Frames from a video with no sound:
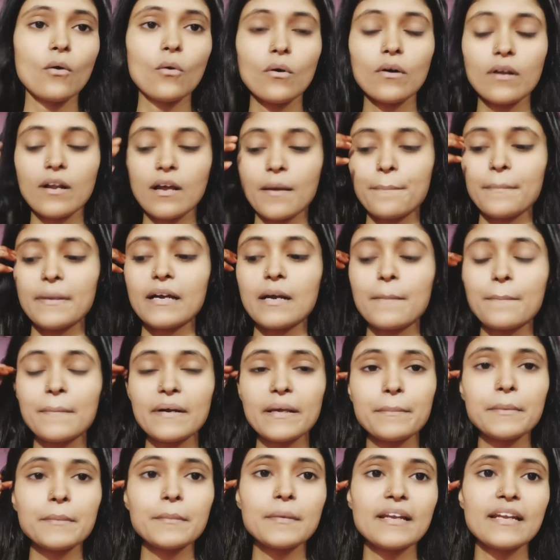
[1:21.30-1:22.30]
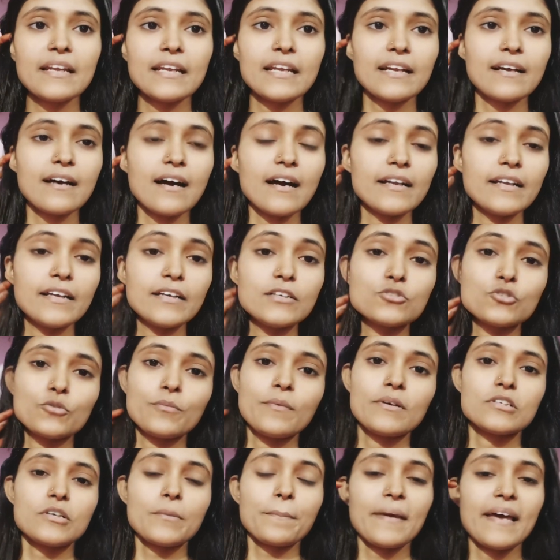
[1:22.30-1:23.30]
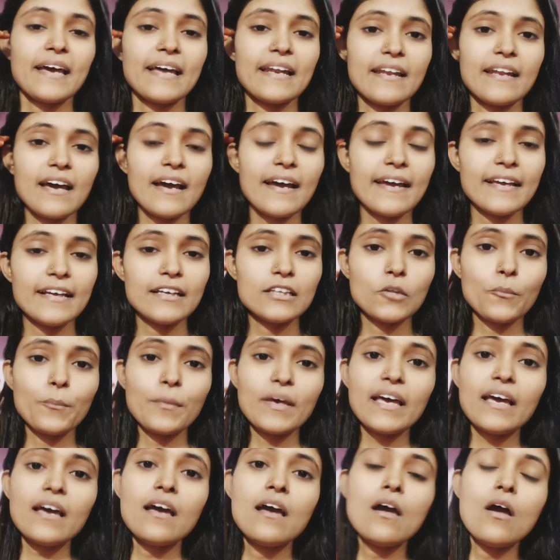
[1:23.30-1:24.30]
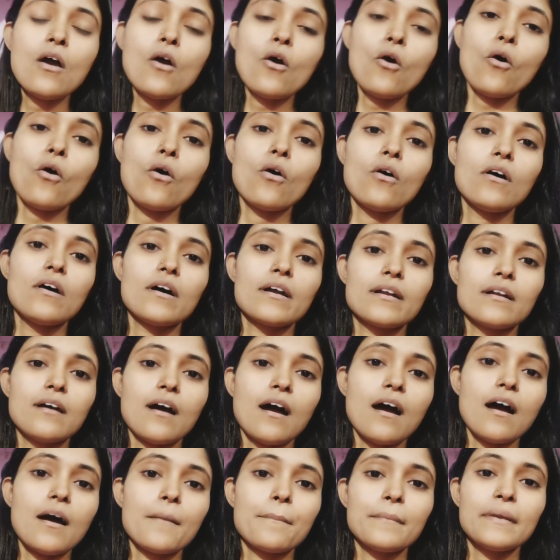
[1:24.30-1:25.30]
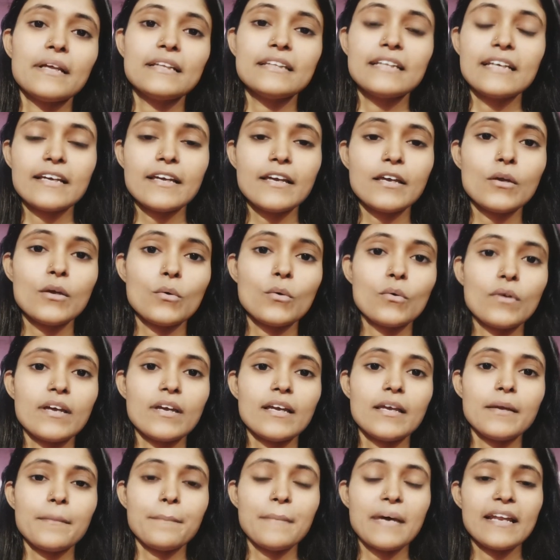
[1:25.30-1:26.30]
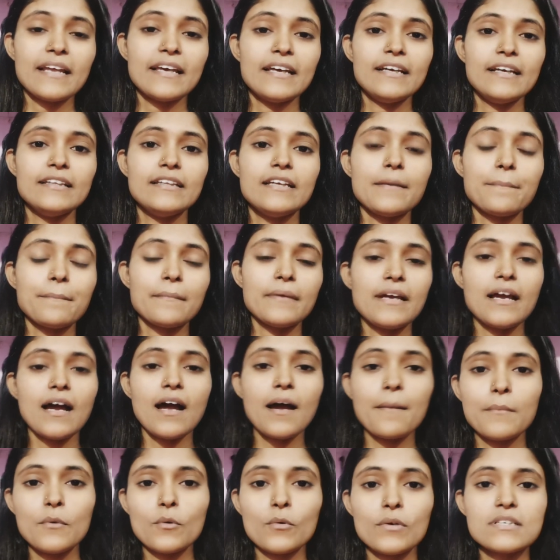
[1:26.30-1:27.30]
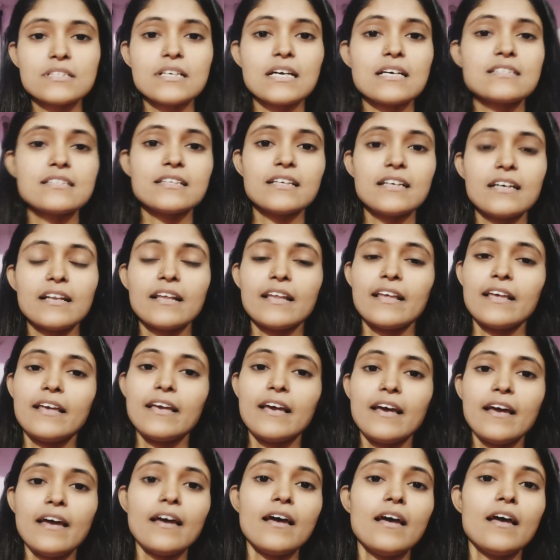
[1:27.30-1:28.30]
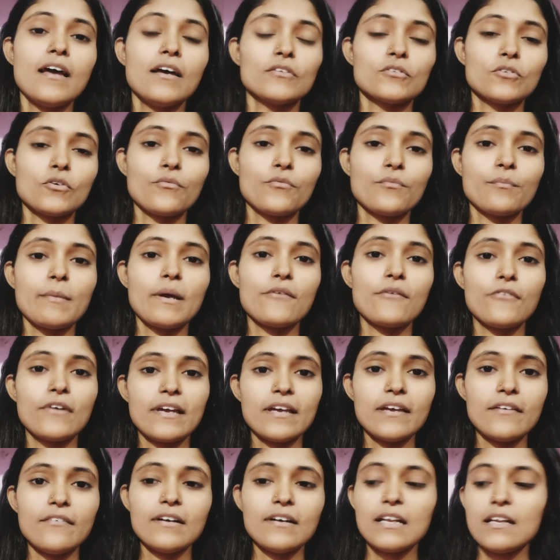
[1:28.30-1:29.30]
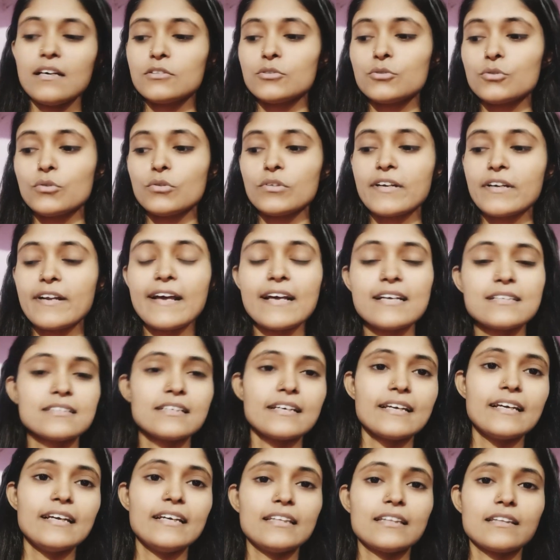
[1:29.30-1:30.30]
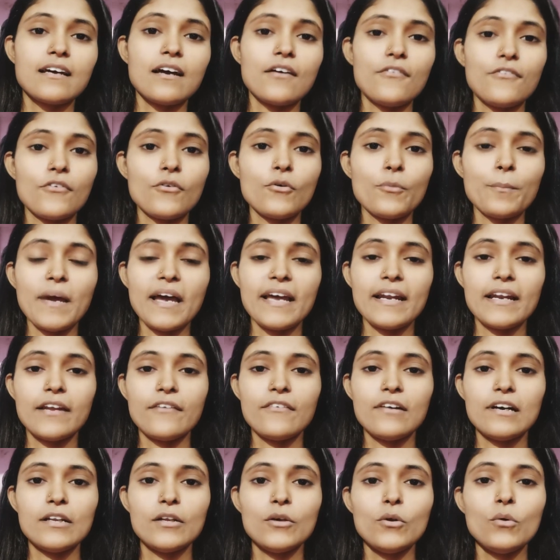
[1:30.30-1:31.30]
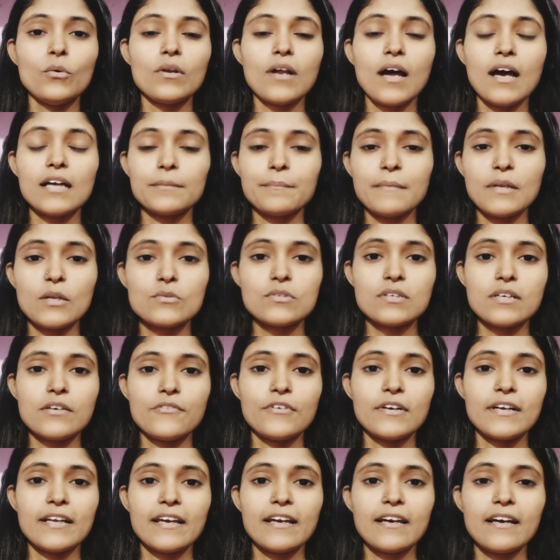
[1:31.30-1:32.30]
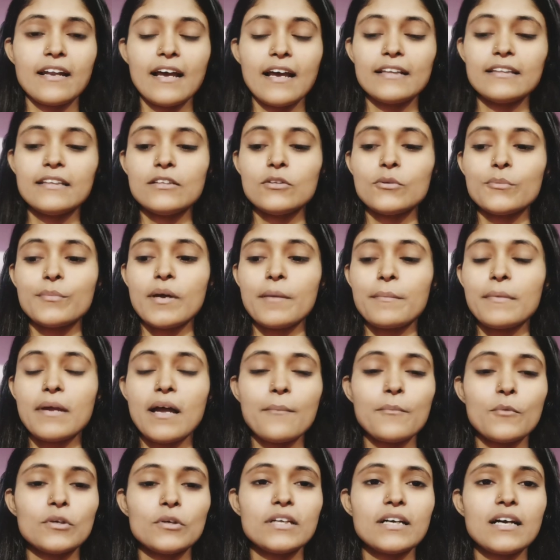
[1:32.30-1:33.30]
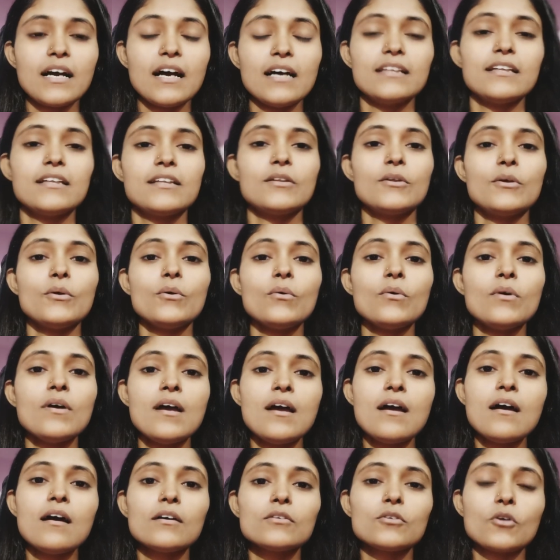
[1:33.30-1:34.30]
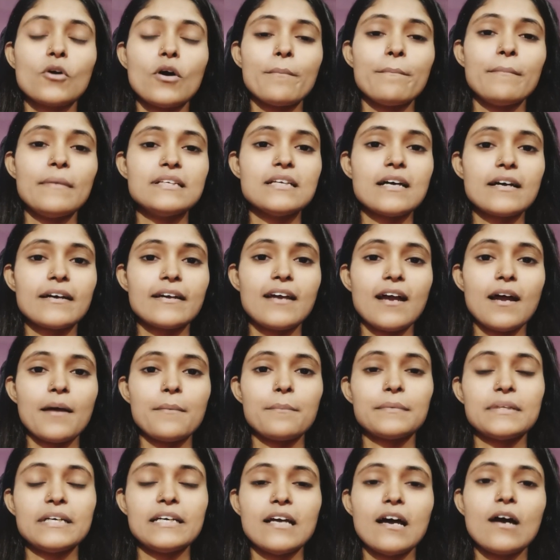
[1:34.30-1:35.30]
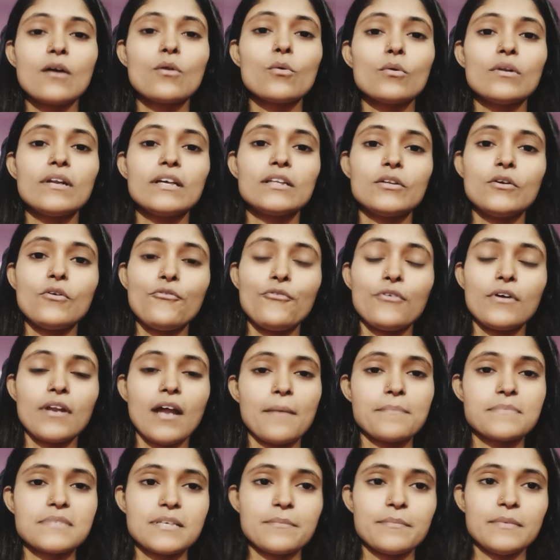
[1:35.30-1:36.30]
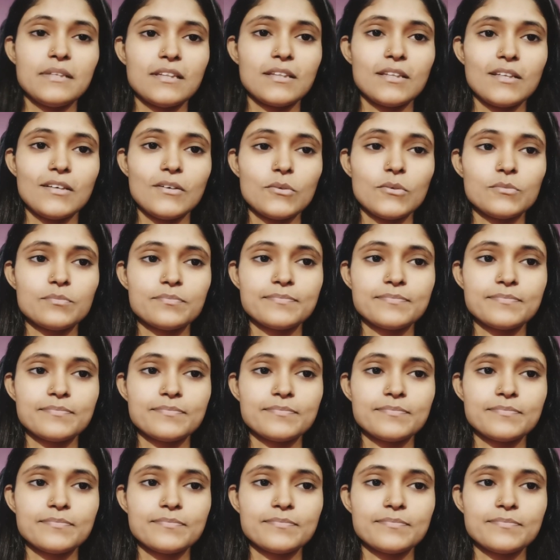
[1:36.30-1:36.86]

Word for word: और अपने कपड़े भी मैंने निकाल लिए जो मुझे पहनना है ईद पे और आपने देखे ही होंगे कि मैंने ईद ही अपनी आप लोगों के साथ शेयर की है तो मैं वही वाला जो ड्रेस है ईद का वो पहनने वाली हूँ रात मैंने उसकी फिटिंग कराई थी तो मैं अभी आपको दिखा देती हूँ तो अब मैं जाके आप तैयार हो लेती हूँ फिर आपसे मिलती हूँ